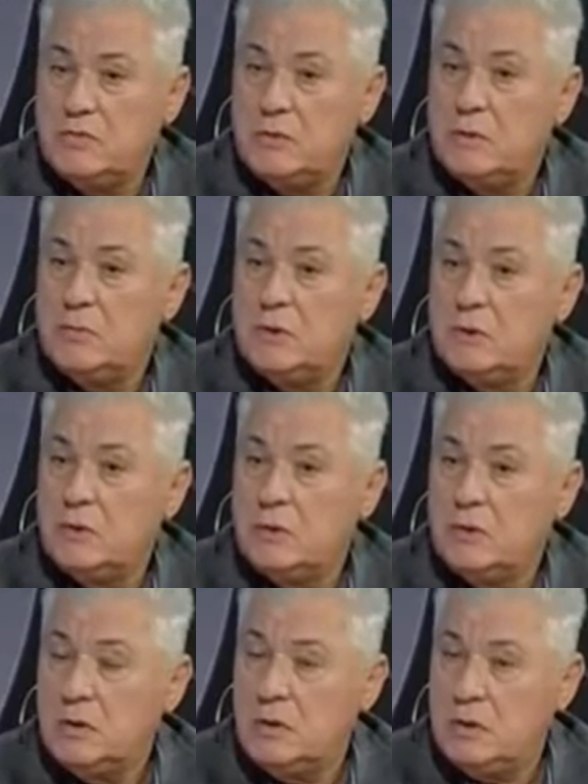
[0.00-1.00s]
и всеми
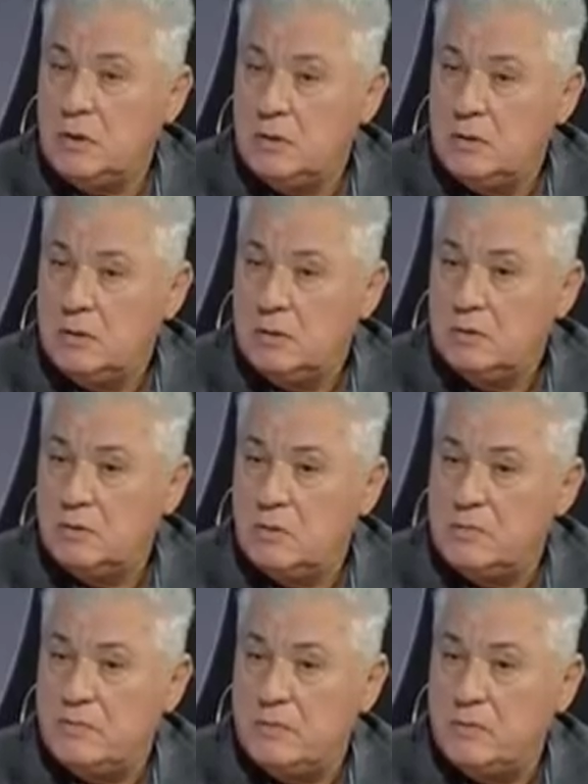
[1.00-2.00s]
их
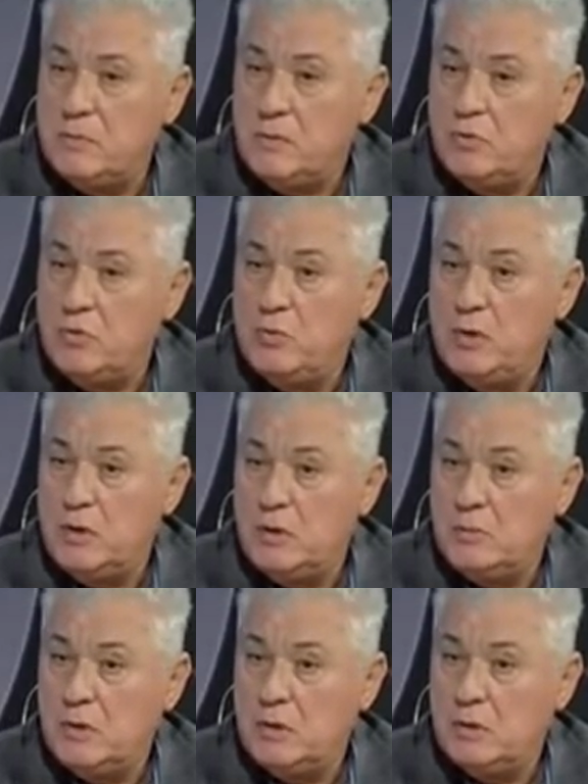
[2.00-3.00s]
собственными,
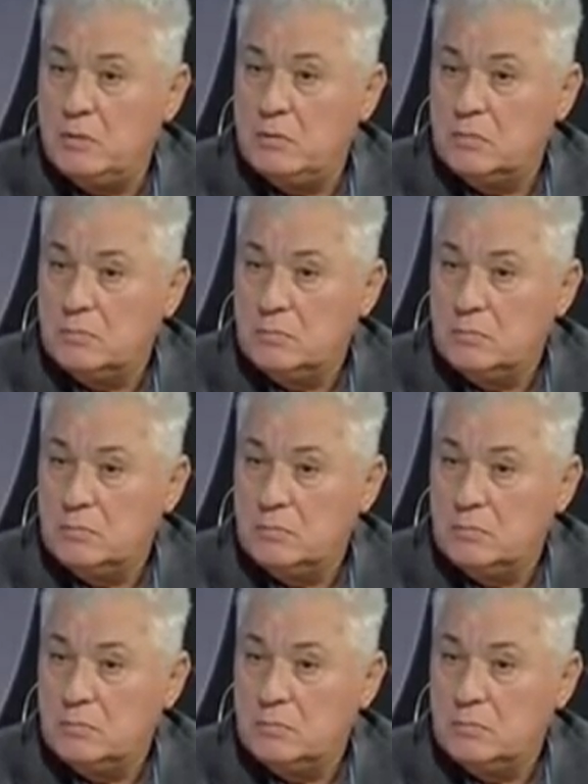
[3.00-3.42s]
купленными,